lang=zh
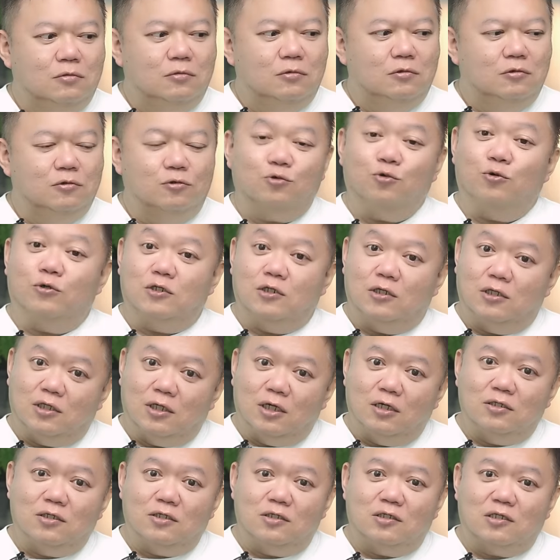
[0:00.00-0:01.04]
如果你的
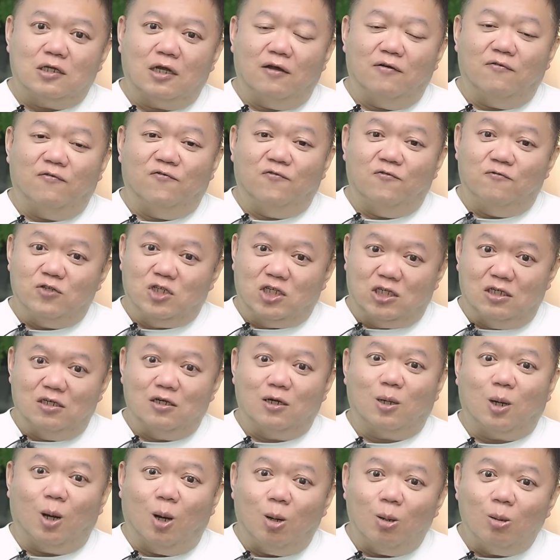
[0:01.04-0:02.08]
天机是在夫
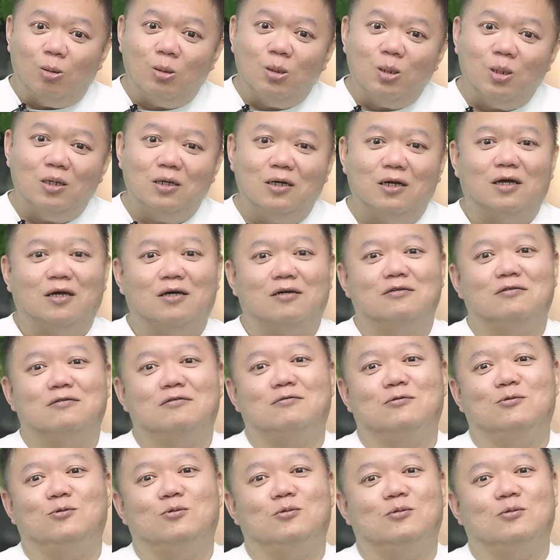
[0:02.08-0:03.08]
妻宫，那。